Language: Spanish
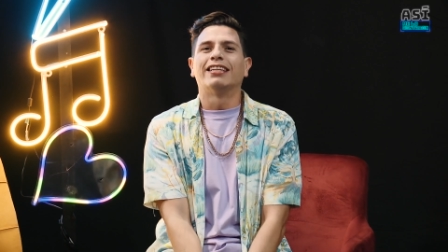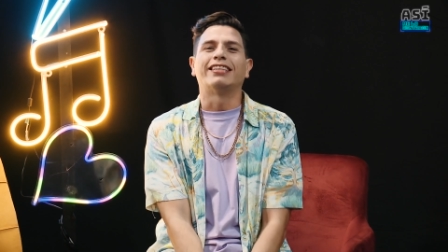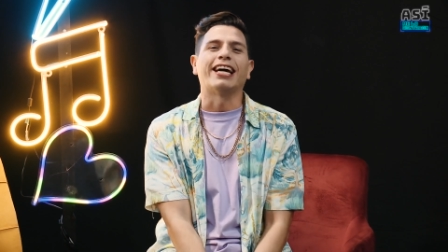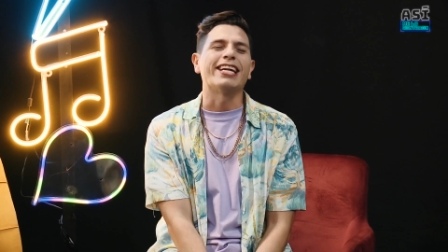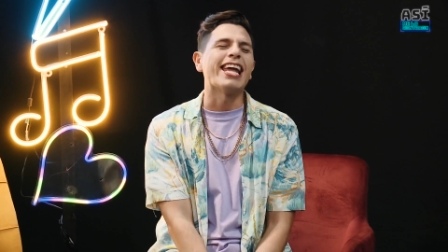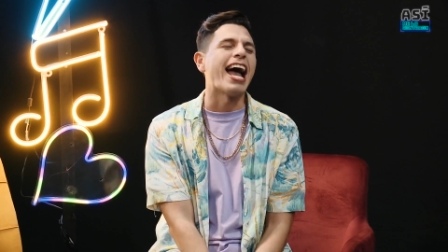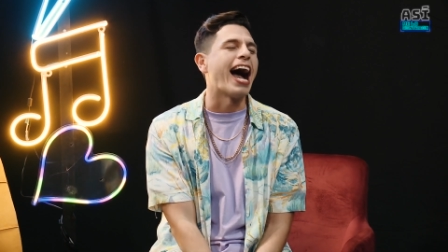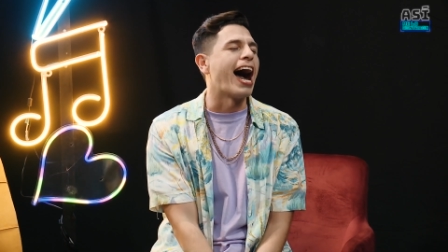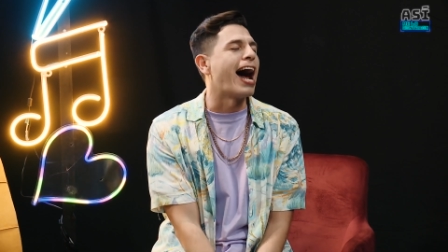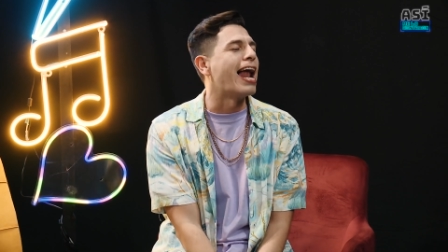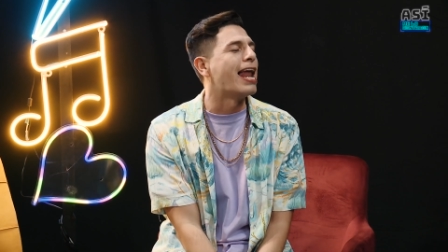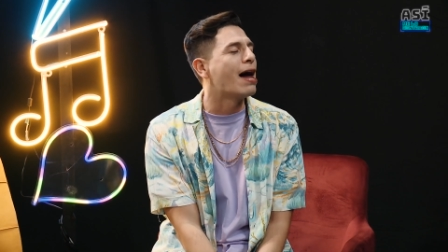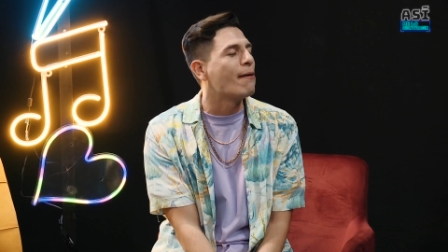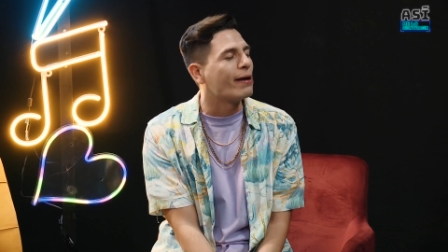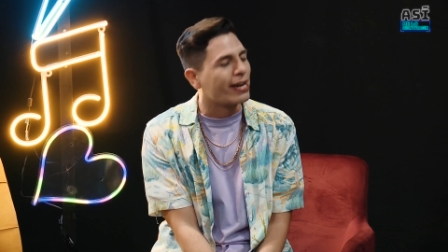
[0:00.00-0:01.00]
Tania,
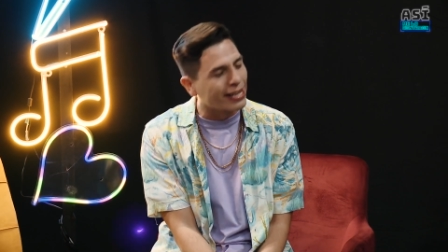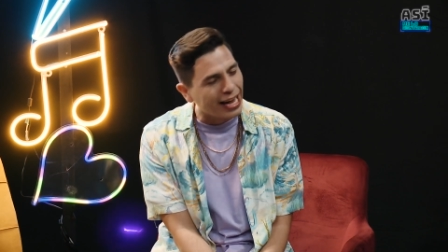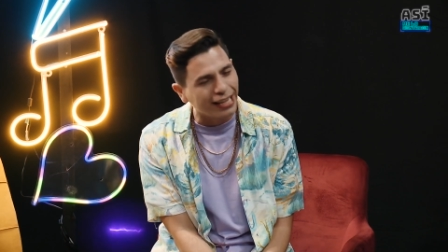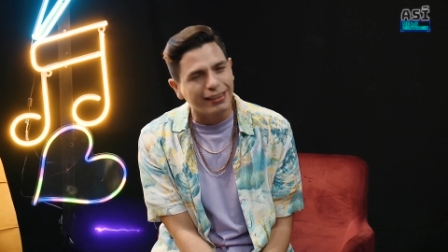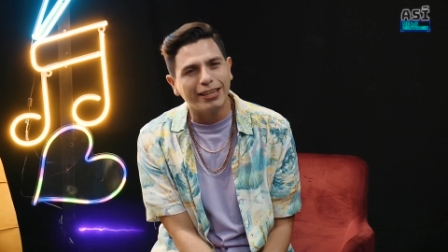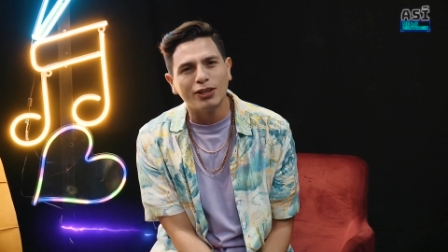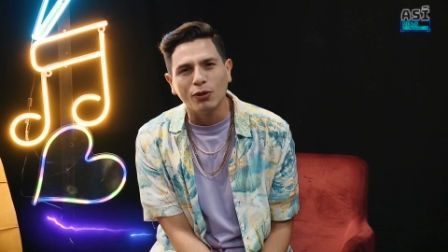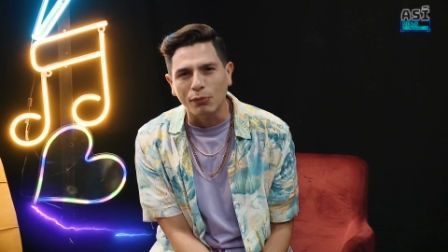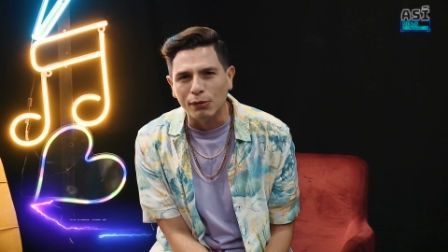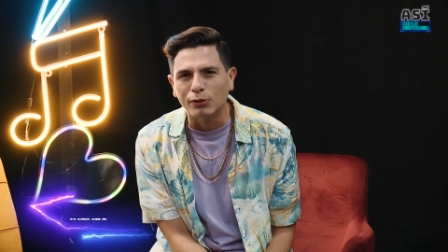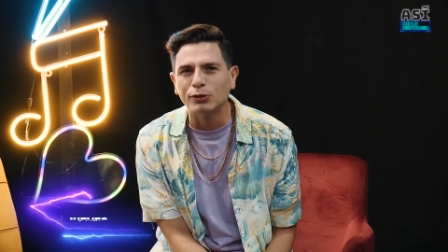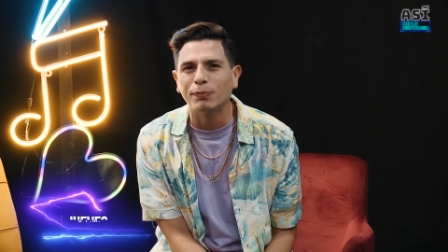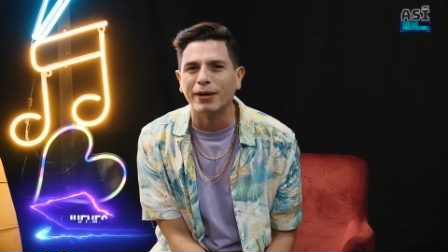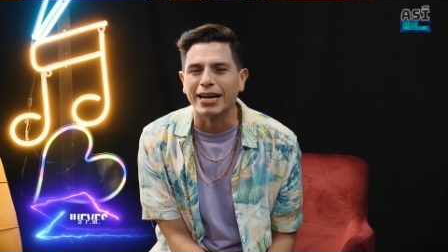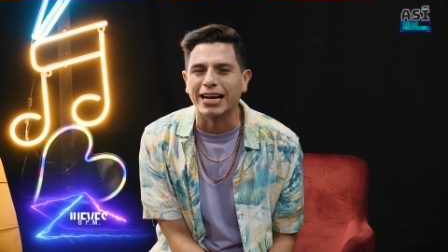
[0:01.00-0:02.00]
la verdad te tuvimos
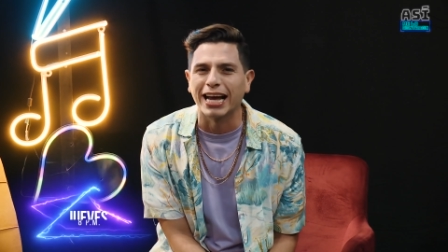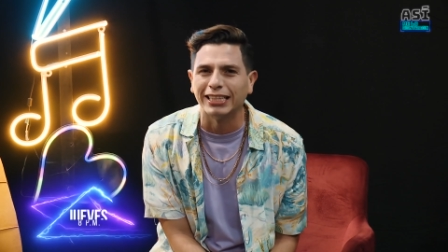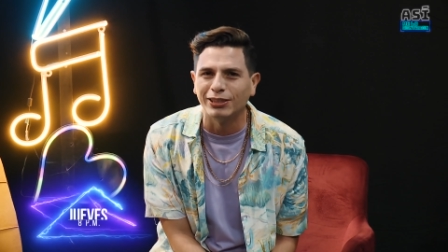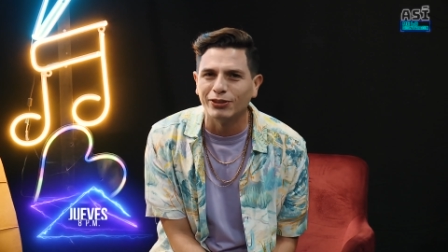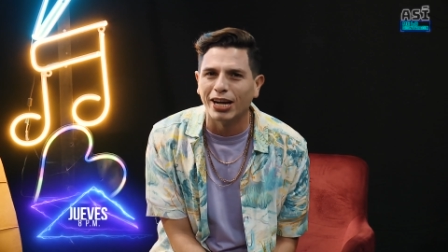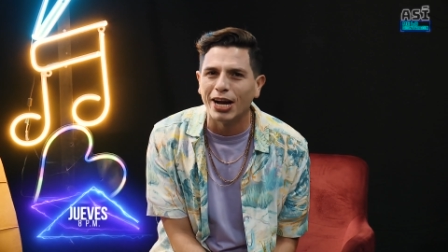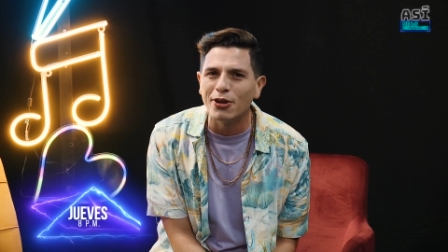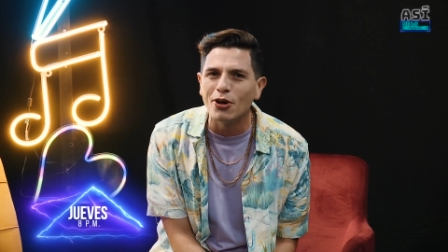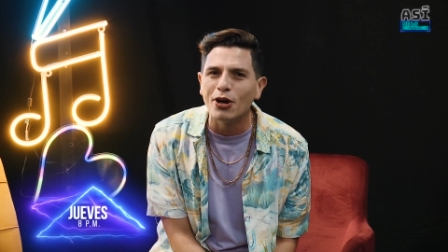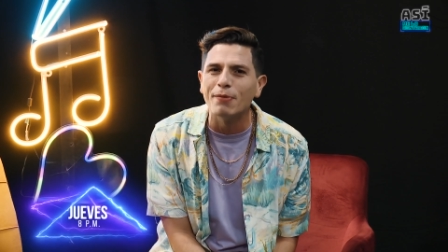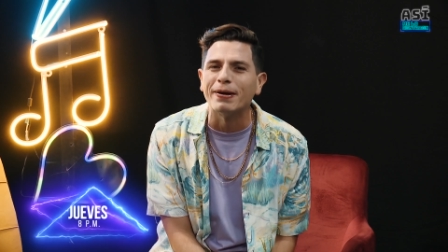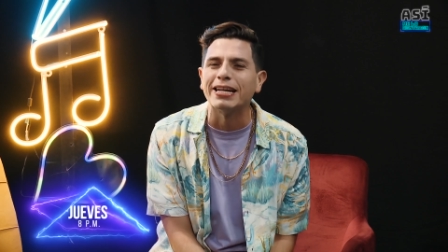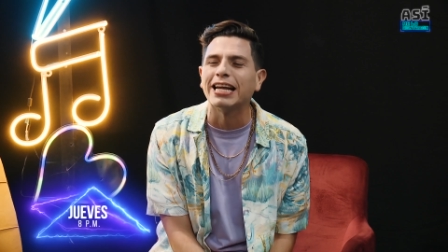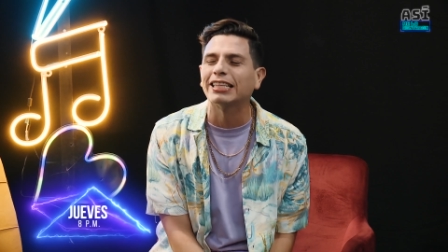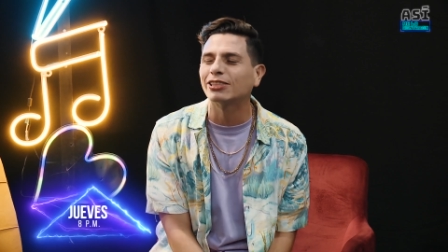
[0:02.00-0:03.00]
por acá hace un año y
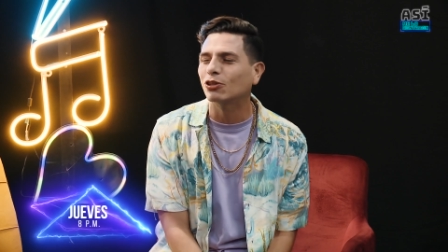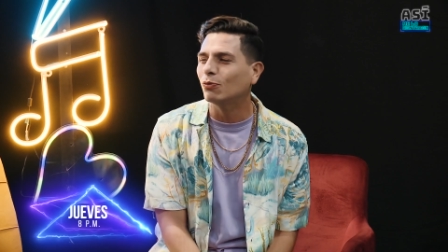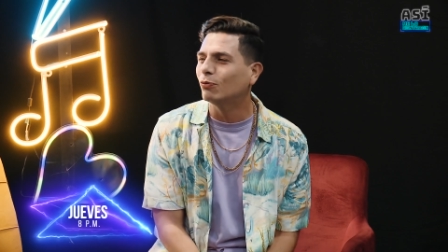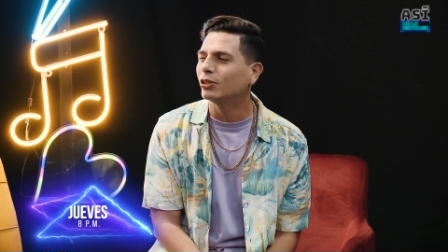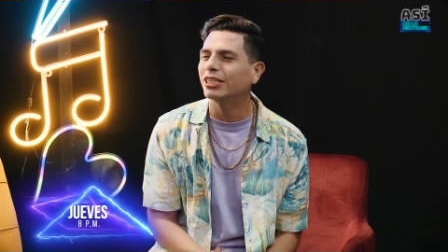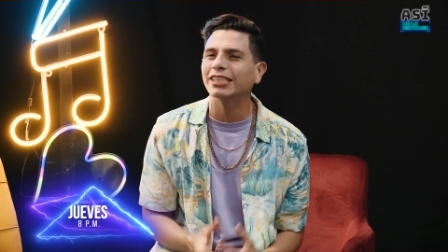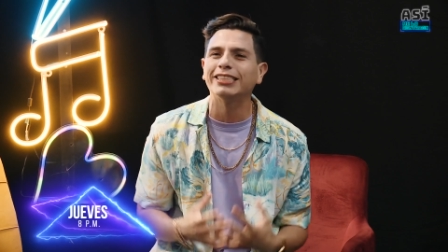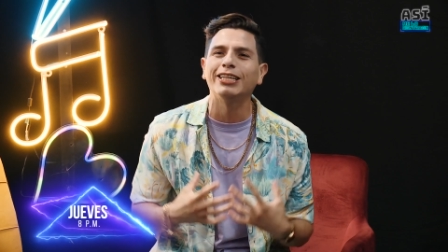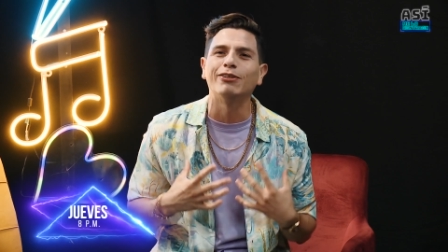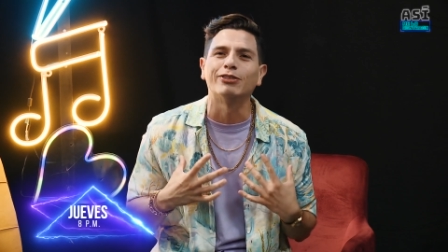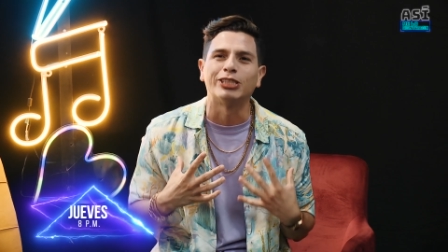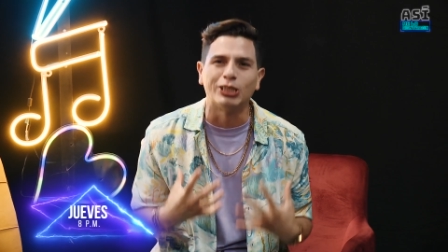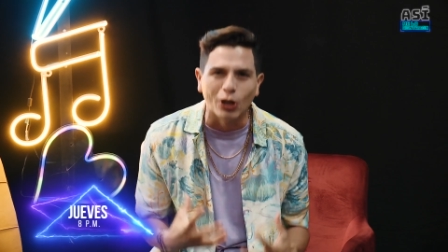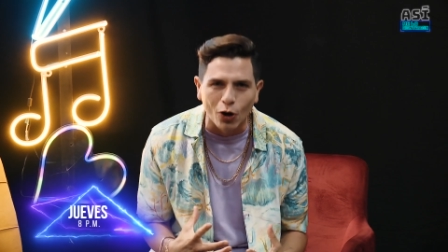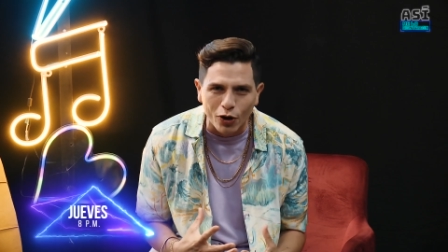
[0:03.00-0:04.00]
venías con muchas
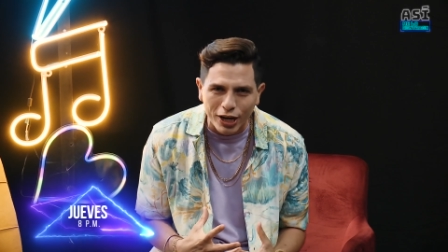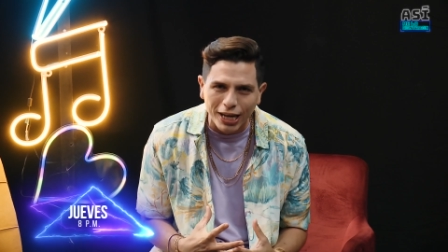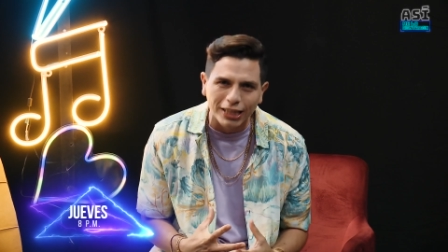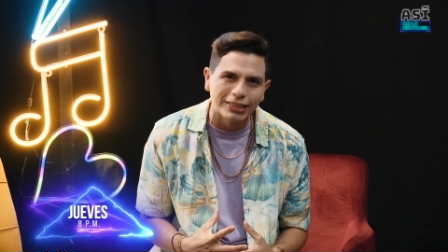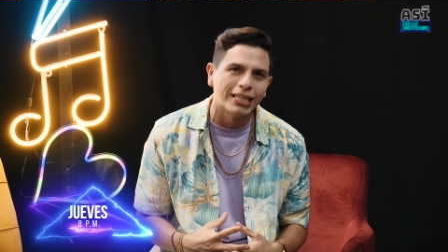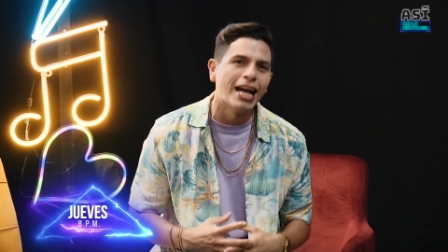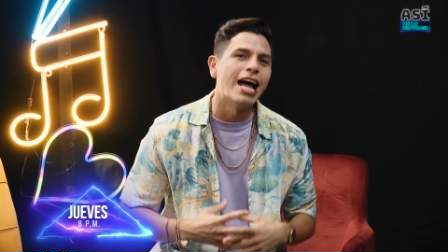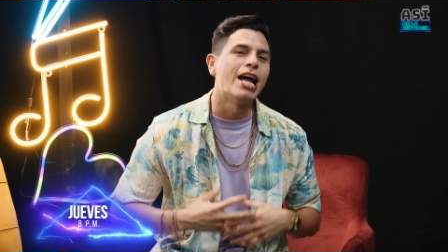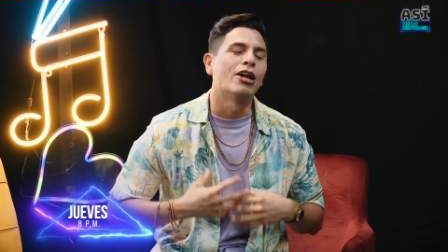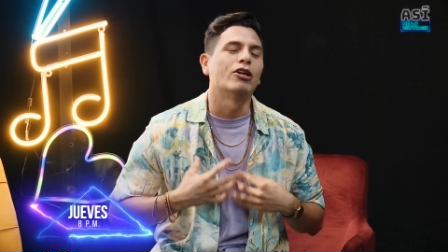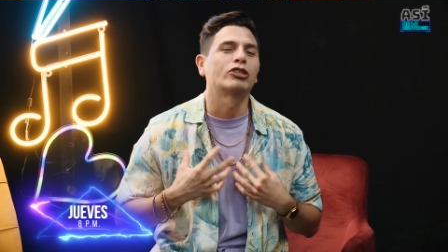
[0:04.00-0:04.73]
ilusiones, nos